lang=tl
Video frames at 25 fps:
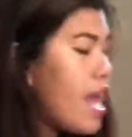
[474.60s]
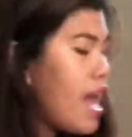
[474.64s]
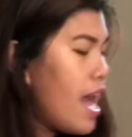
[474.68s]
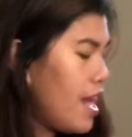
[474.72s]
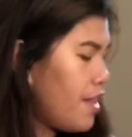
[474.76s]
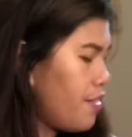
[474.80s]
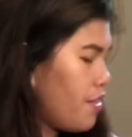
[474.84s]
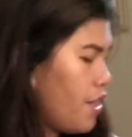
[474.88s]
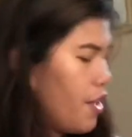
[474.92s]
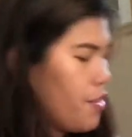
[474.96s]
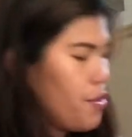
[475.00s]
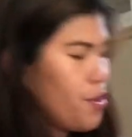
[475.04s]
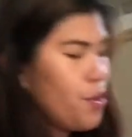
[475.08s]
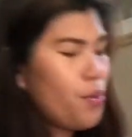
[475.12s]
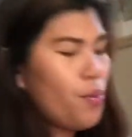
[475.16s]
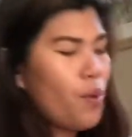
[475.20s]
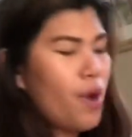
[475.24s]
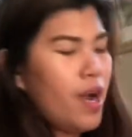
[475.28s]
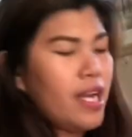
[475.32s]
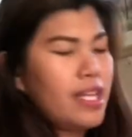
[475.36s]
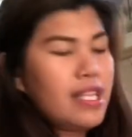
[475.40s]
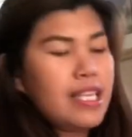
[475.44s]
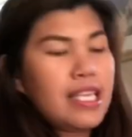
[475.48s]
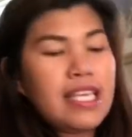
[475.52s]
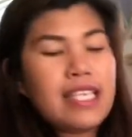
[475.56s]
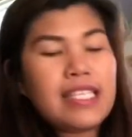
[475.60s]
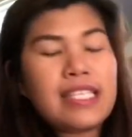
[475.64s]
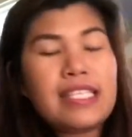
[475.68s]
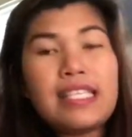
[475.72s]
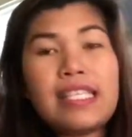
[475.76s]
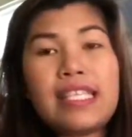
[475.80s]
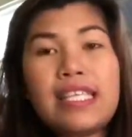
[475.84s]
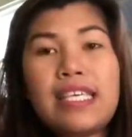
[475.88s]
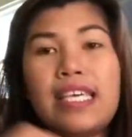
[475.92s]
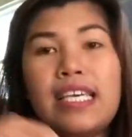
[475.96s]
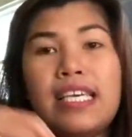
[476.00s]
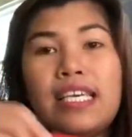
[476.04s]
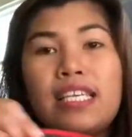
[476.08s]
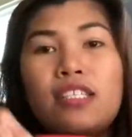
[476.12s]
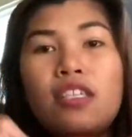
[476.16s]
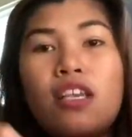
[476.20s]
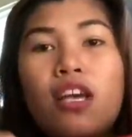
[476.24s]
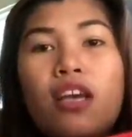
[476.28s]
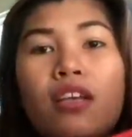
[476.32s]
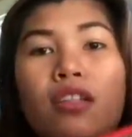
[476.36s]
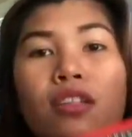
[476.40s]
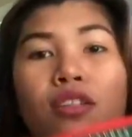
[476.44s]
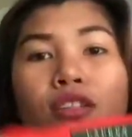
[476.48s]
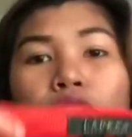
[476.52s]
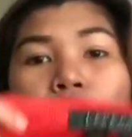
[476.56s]
Another one is this
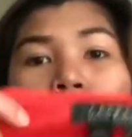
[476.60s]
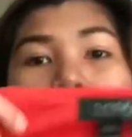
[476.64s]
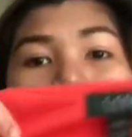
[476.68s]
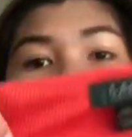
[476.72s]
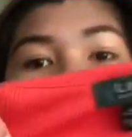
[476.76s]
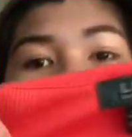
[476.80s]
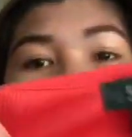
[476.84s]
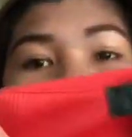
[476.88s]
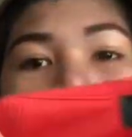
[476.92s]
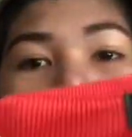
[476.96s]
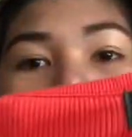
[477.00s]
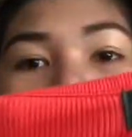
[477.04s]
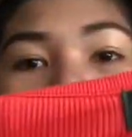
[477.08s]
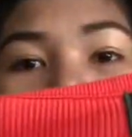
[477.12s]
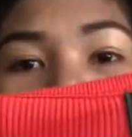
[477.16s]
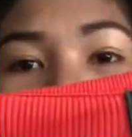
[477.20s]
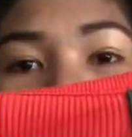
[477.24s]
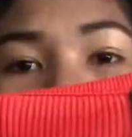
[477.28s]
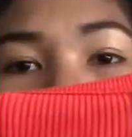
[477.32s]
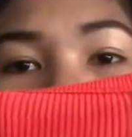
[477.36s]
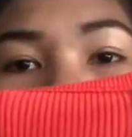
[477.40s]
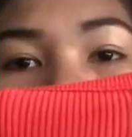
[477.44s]
Lauren